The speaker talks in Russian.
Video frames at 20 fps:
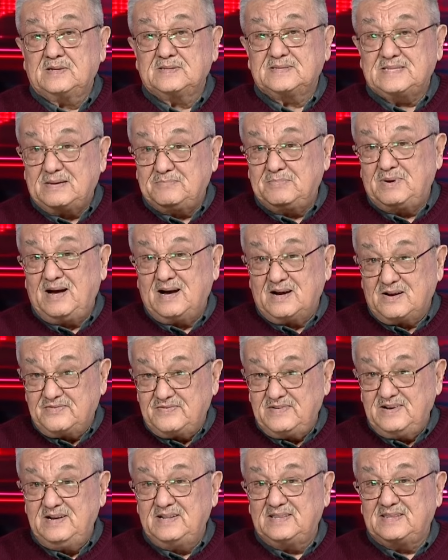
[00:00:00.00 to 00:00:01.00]
табак,
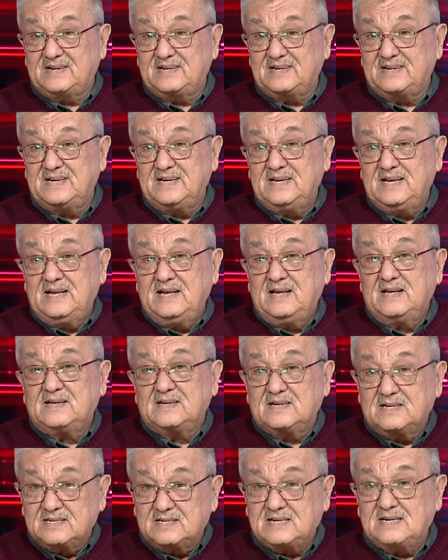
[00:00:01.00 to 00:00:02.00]
фильтры,
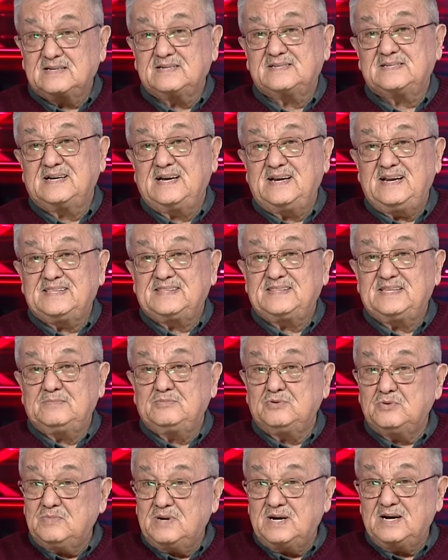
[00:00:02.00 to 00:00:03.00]
э, сигаретная
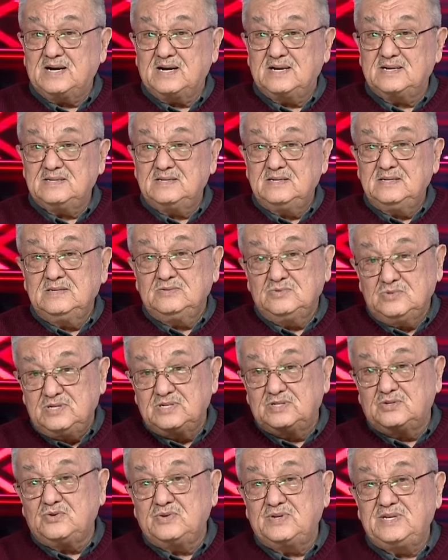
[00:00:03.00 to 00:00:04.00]
бумага, ну и
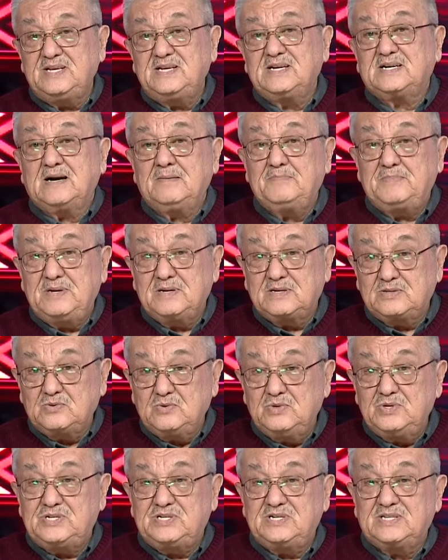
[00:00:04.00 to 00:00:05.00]
другие
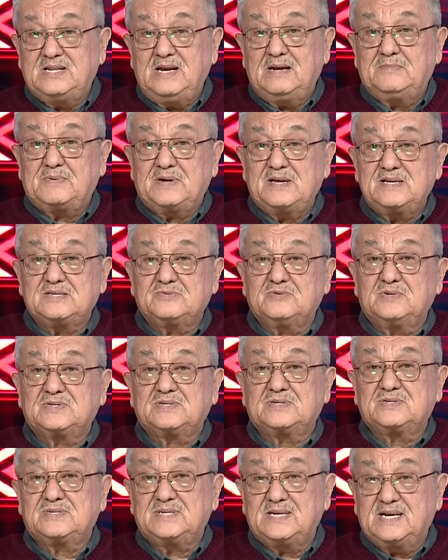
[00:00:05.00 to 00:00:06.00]
комплектующие для
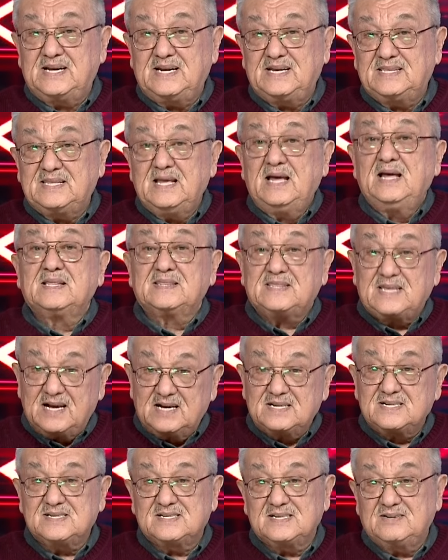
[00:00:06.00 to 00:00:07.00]
производства сигарет
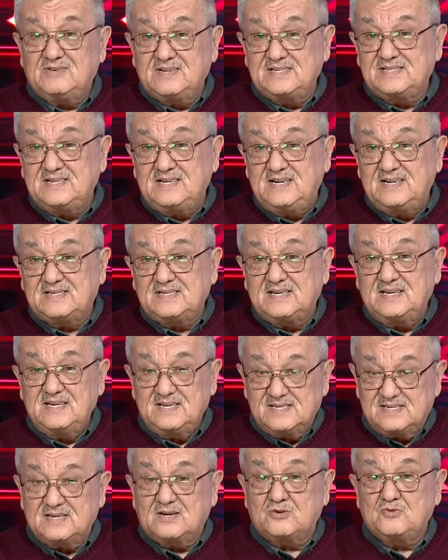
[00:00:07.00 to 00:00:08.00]
также завозились
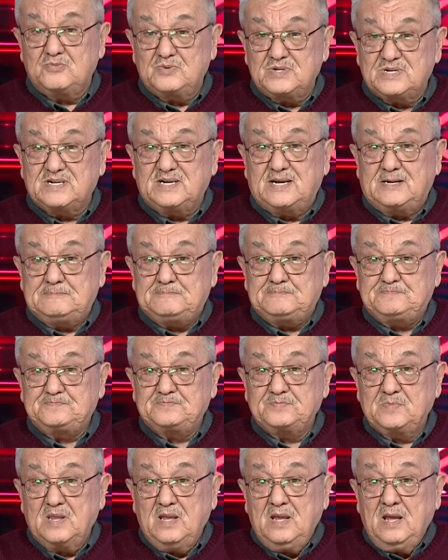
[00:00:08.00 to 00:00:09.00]
из-за рубежа.
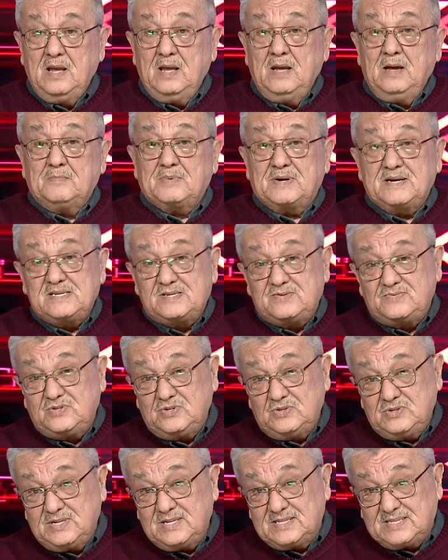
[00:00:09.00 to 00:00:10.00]

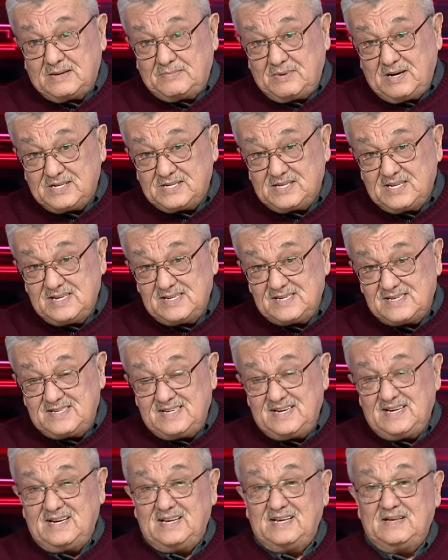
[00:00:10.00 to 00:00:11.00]
Произведенные табачные
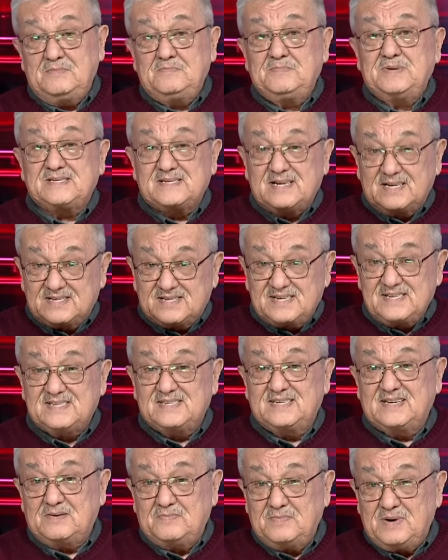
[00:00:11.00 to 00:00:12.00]
изделия без
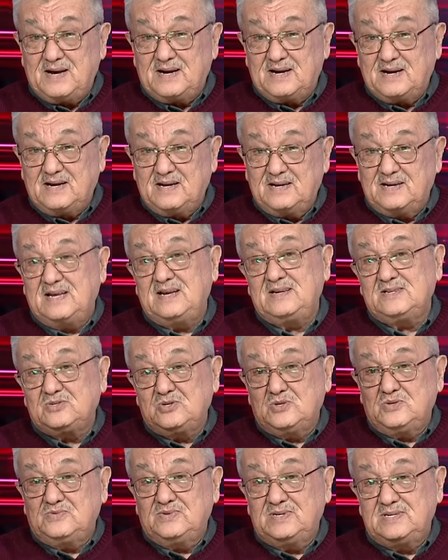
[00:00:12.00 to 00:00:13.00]
акцизных марок
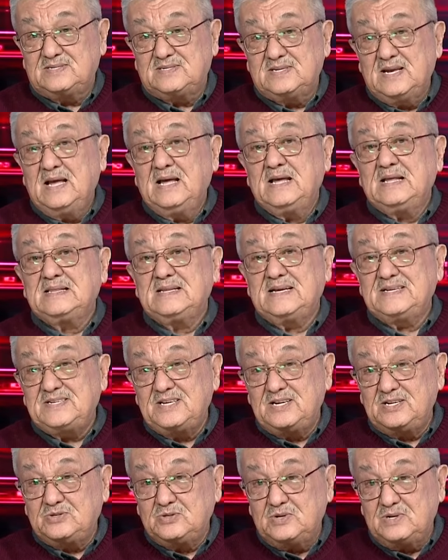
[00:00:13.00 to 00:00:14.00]
реализовывались на
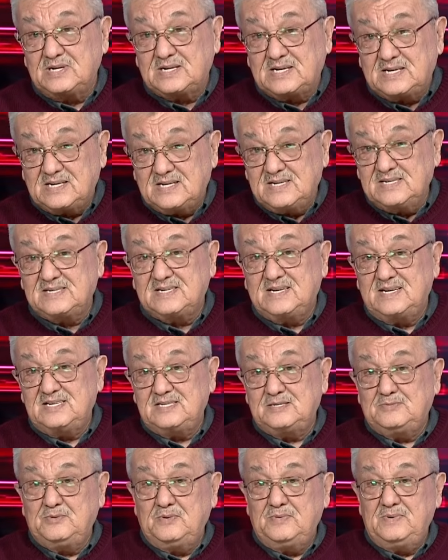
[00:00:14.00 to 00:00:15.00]
территории Кыргызской
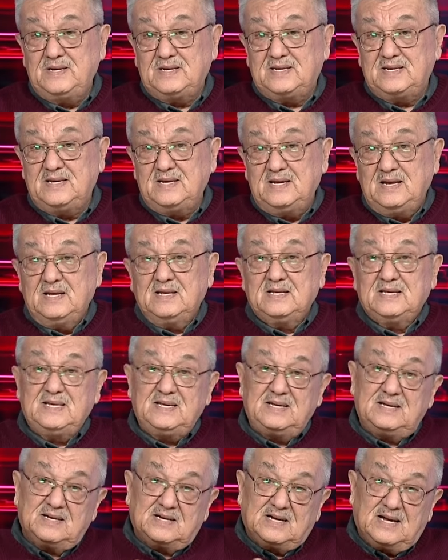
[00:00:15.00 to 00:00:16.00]
республики
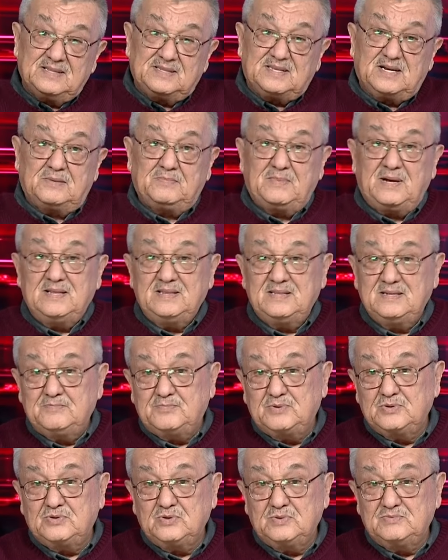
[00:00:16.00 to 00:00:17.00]
и контрабандным
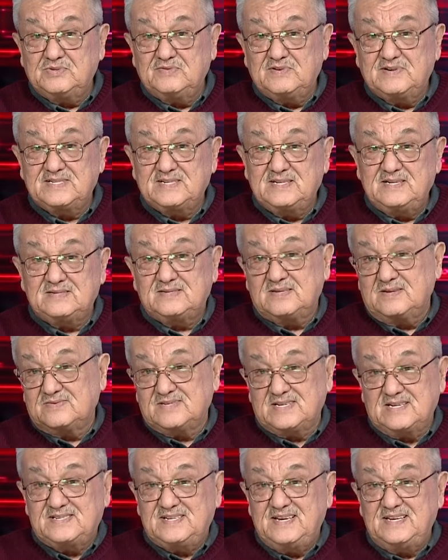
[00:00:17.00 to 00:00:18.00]
путем вывозились в
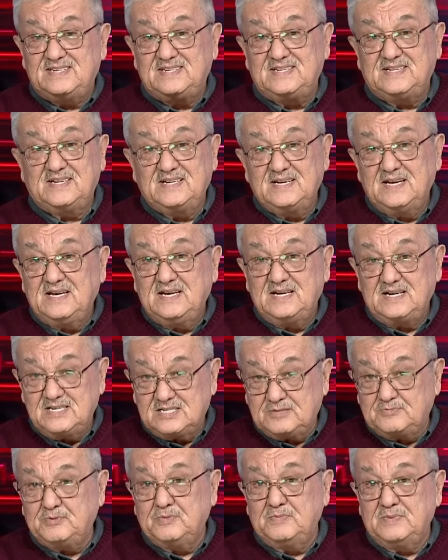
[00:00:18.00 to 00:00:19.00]
соседние
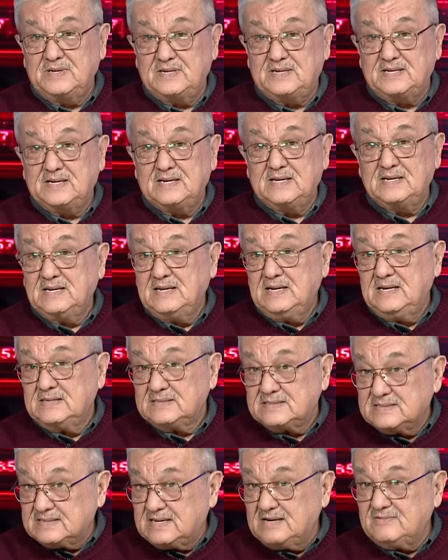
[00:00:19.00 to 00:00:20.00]
республики,
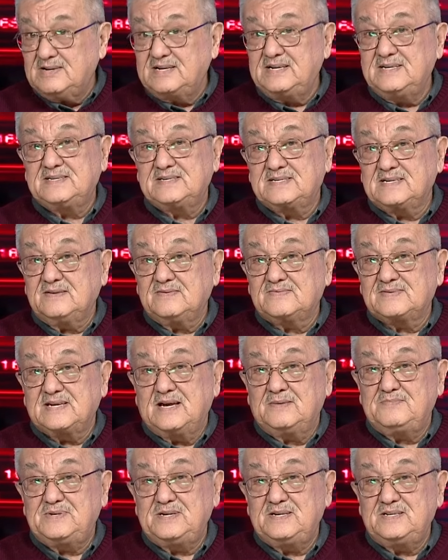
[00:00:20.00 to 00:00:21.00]
говорится в
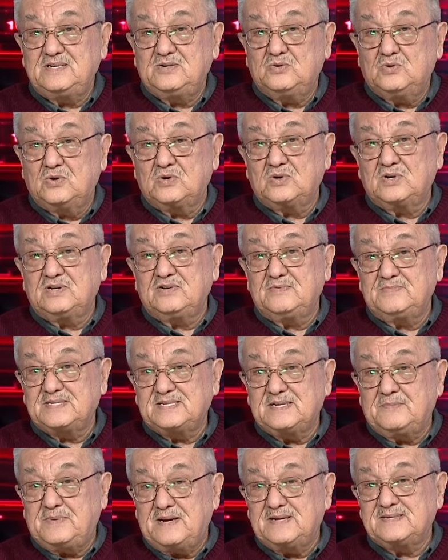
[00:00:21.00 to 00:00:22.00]
сообщении органов
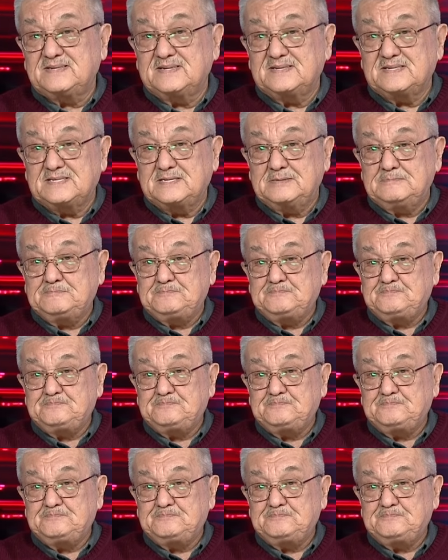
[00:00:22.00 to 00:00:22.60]
безопасности.